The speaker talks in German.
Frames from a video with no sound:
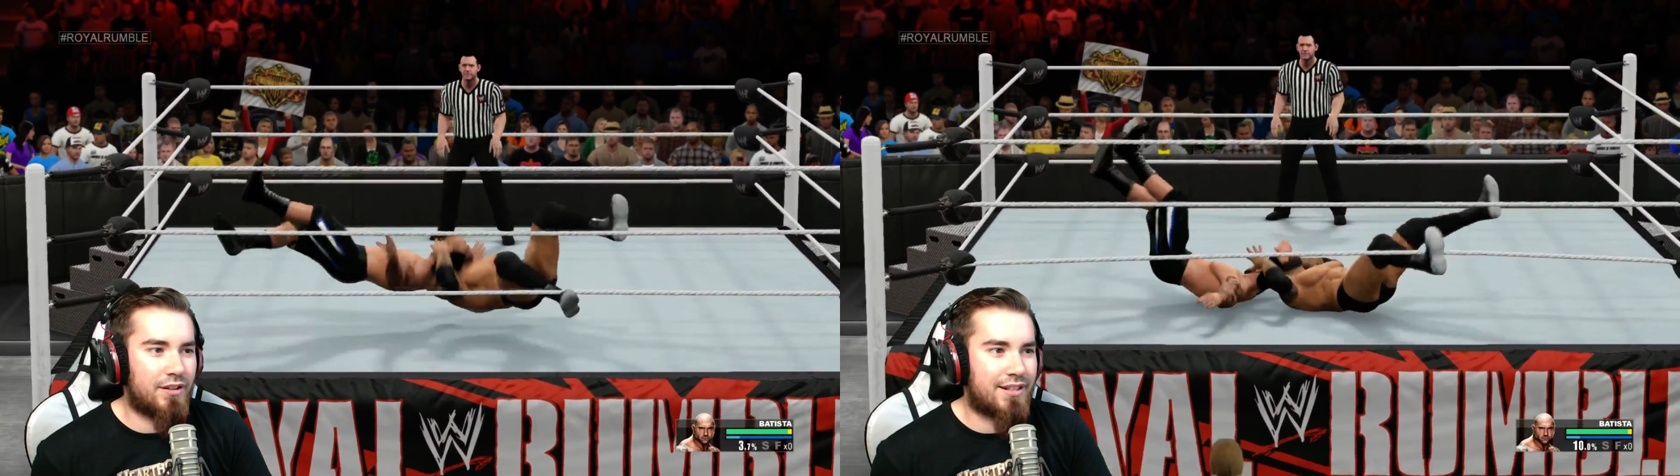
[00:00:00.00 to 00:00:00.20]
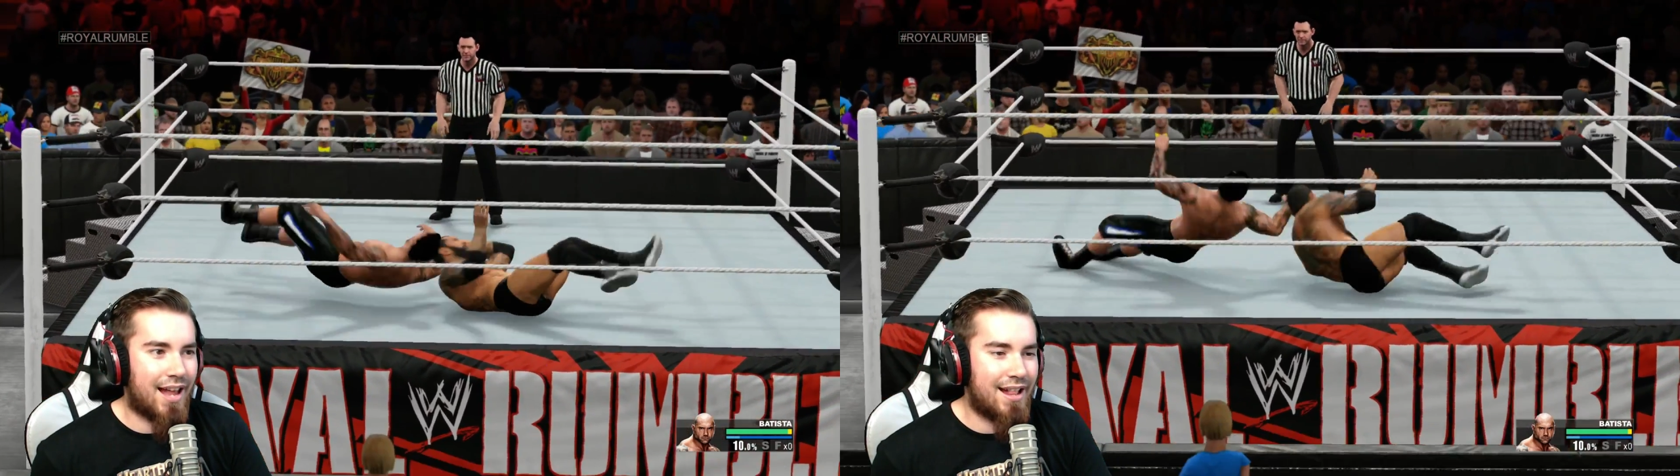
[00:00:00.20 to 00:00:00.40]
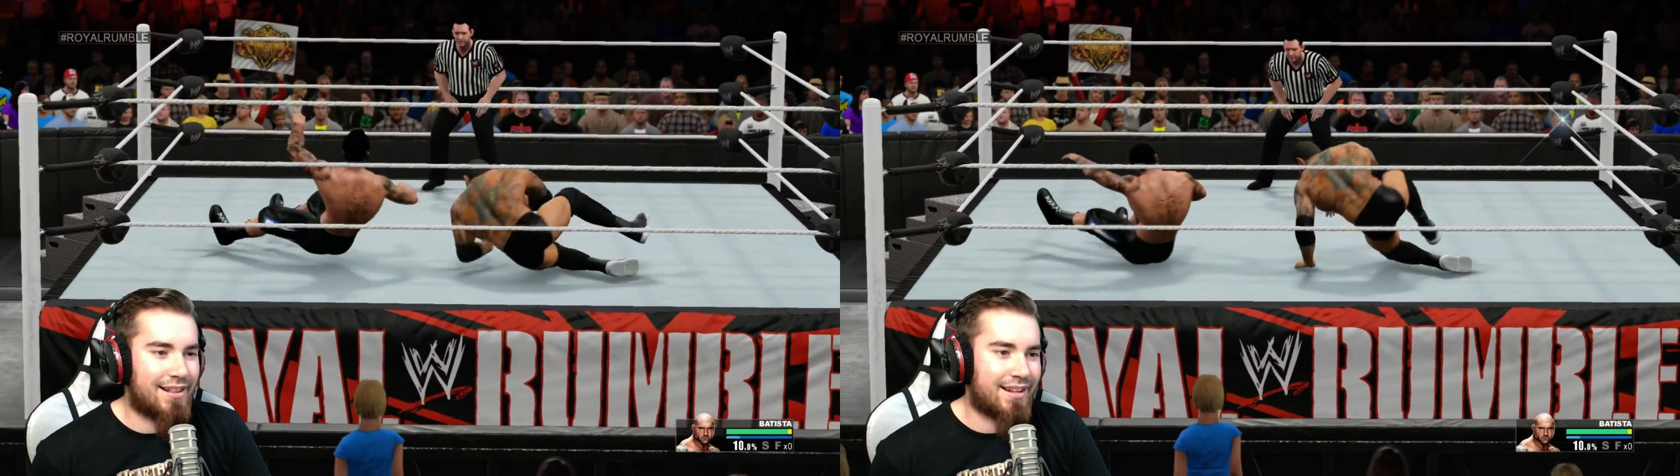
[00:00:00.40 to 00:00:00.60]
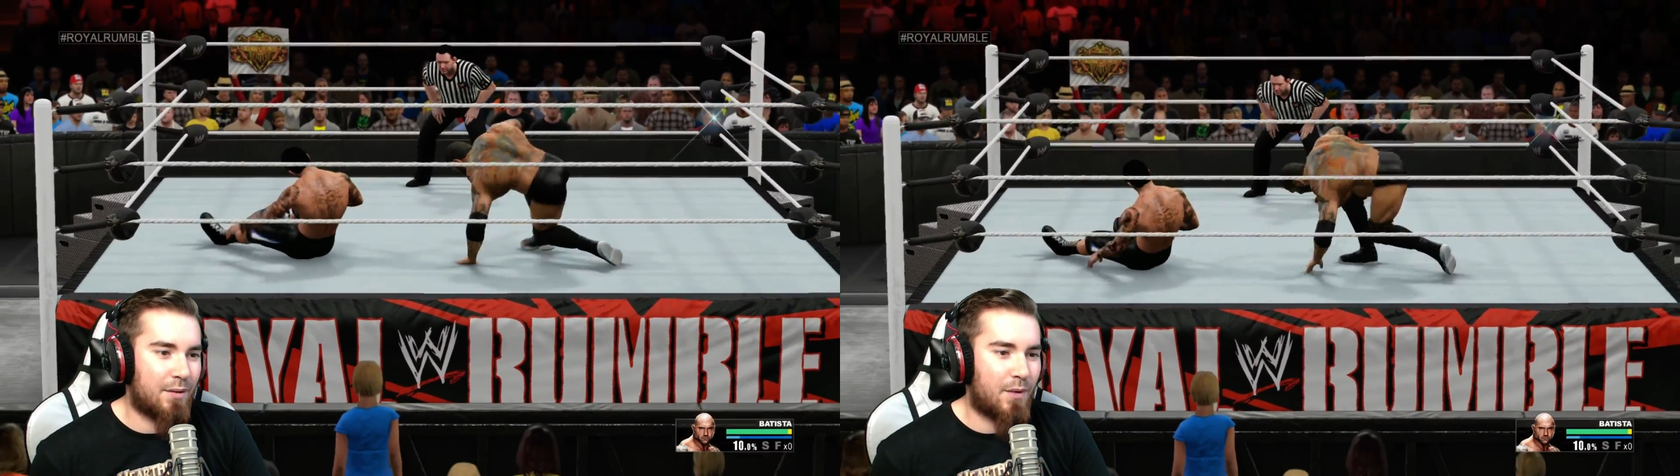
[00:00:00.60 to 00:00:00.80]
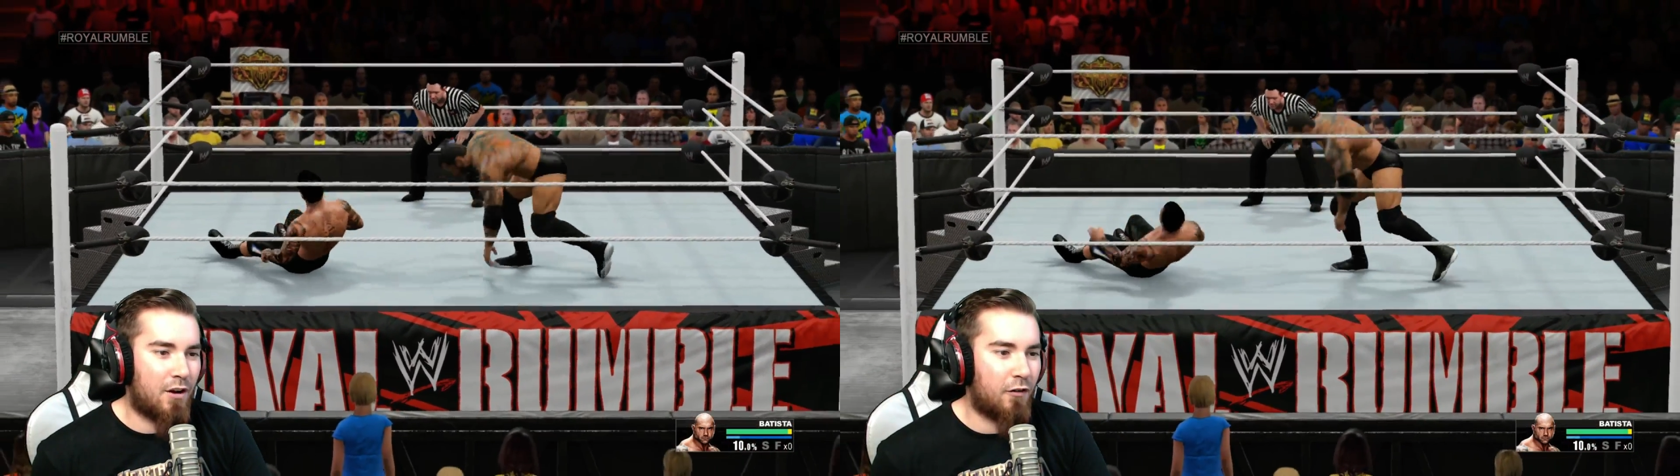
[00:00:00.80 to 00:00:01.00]

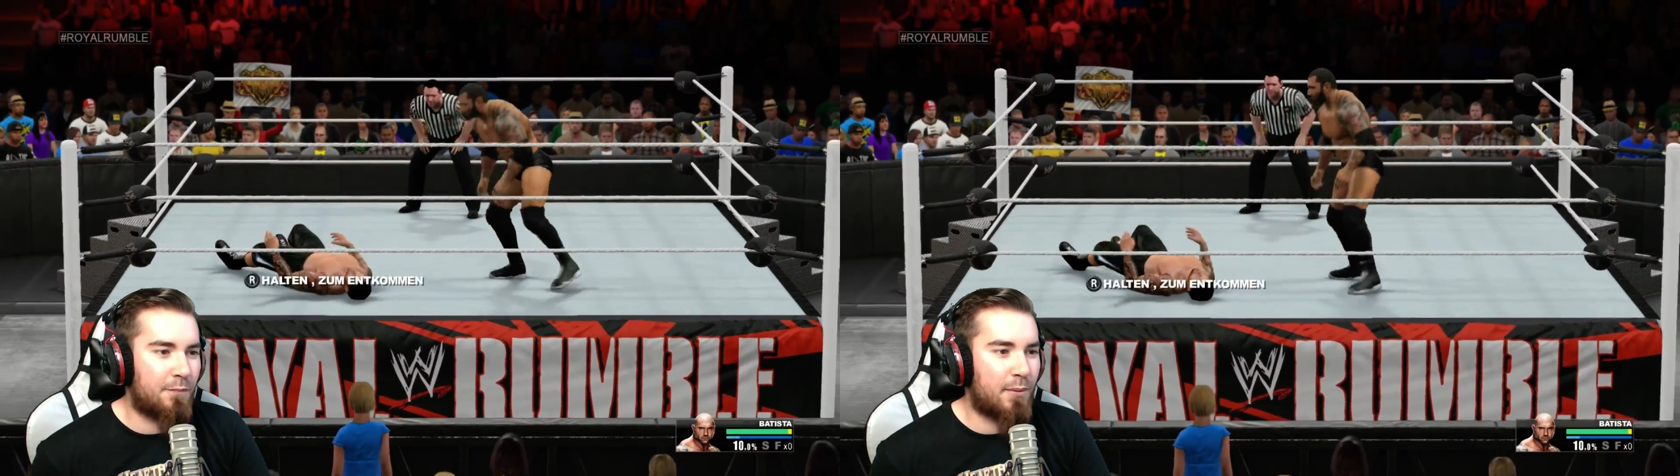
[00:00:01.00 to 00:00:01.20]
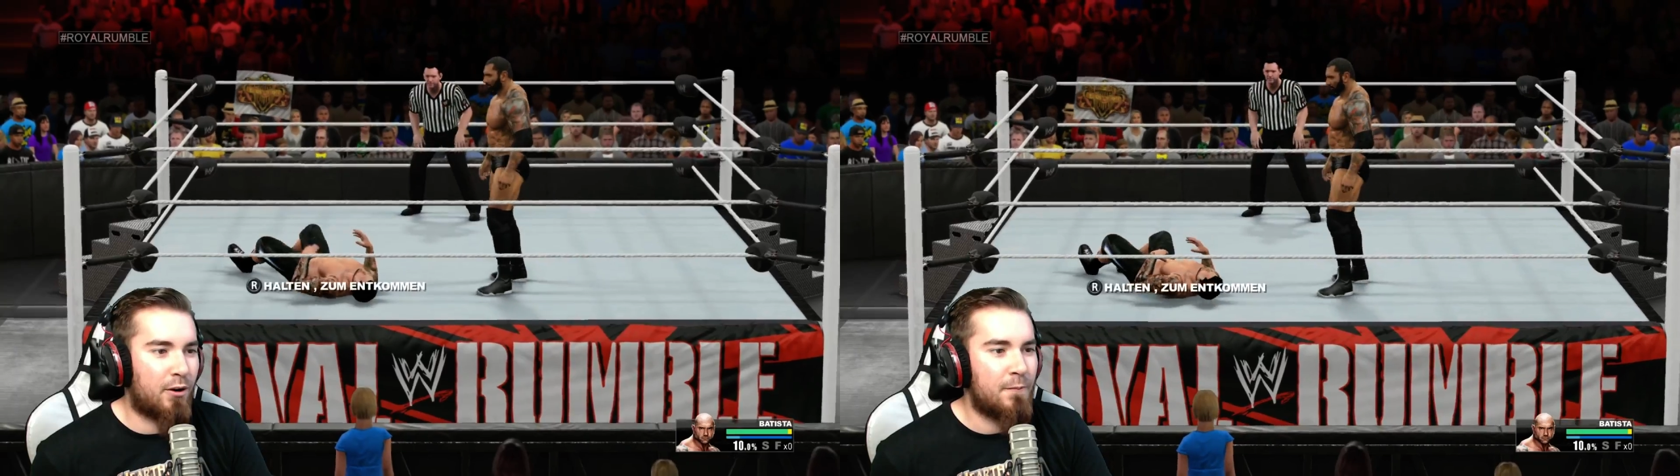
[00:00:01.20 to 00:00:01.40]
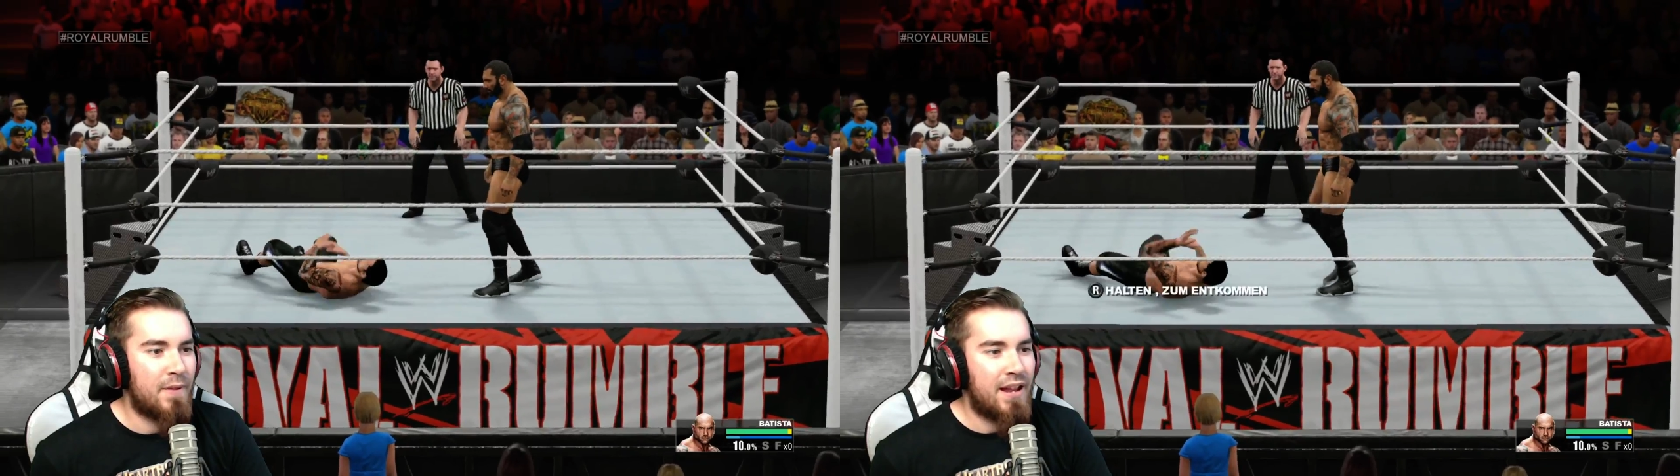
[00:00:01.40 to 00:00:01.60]
seltsamen Aufbau.